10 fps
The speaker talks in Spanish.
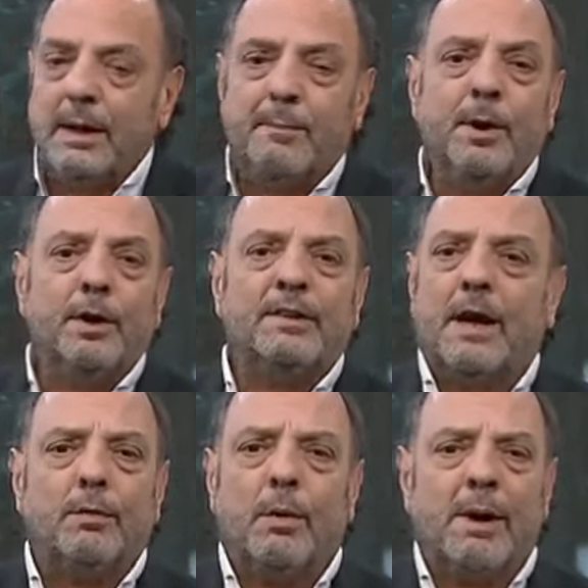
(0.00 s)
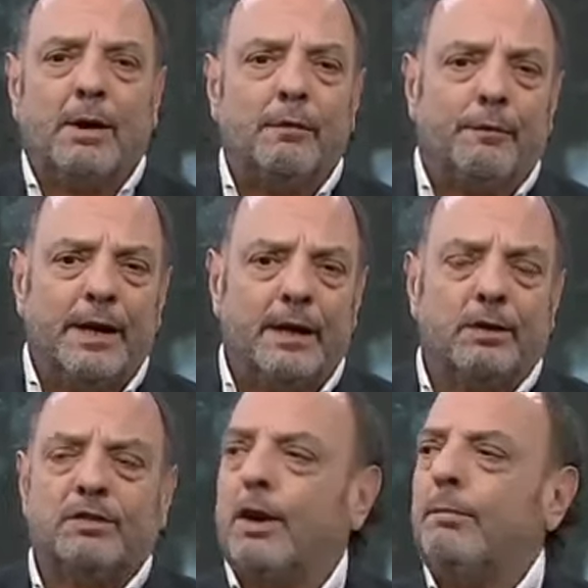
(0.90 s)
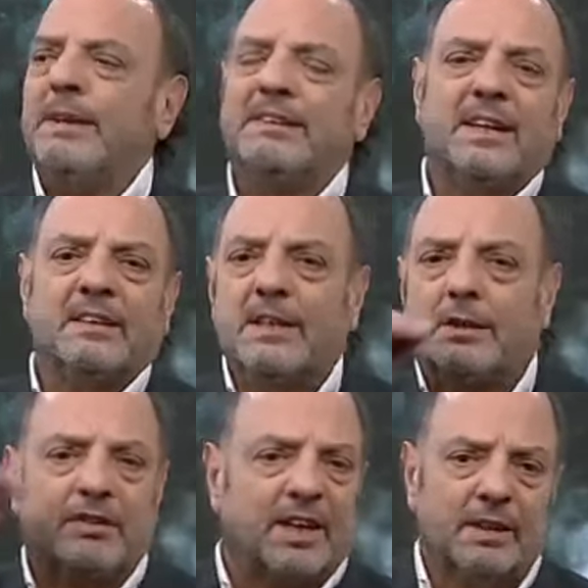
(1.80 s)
Después ya no hubo más conflicto, echaron 1700,